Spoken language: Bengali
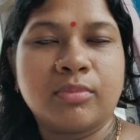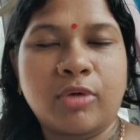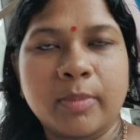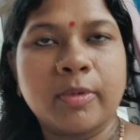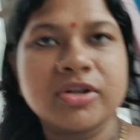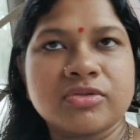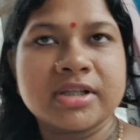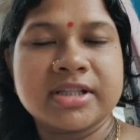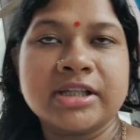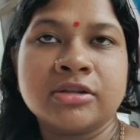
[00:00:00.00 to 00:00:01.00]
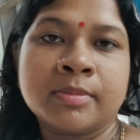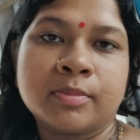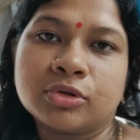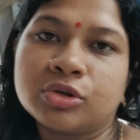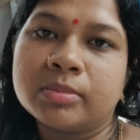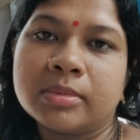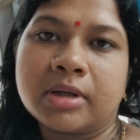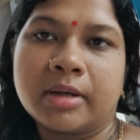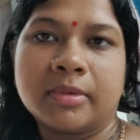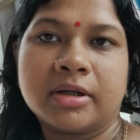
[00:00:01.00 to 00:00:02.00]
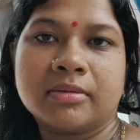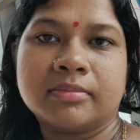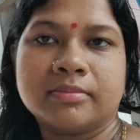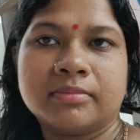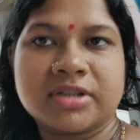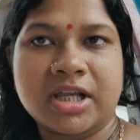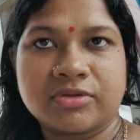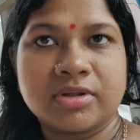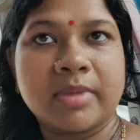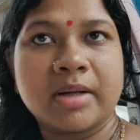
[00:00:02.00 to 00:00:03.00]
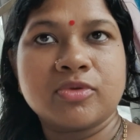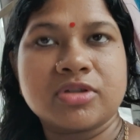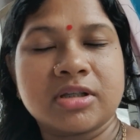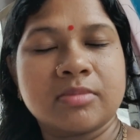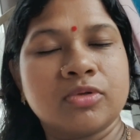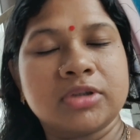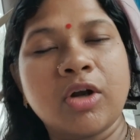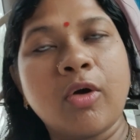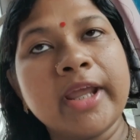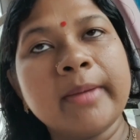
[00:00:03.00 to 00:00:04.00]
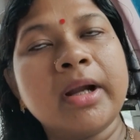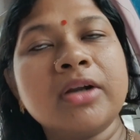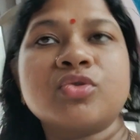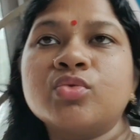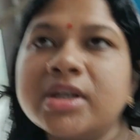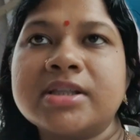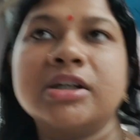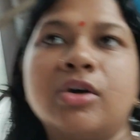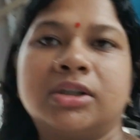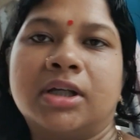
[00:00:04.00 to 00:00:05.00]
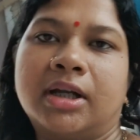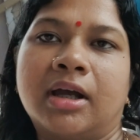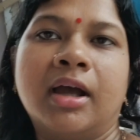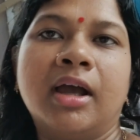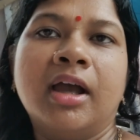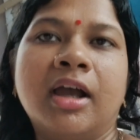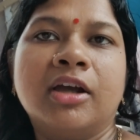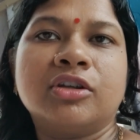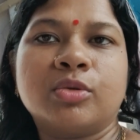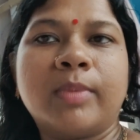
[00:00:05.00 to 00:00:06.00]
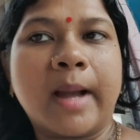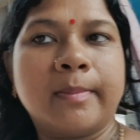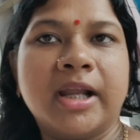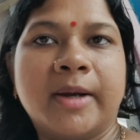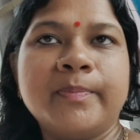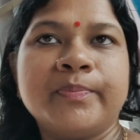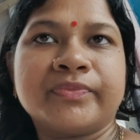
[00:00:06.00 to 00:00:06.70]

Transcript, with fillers: পরে পরে শুনেছি কিন্তু প্রথম আমার শাশুড়ি মার মুখ থেকে অনেকবার শুনেছি কথাটা তো ভাবলাম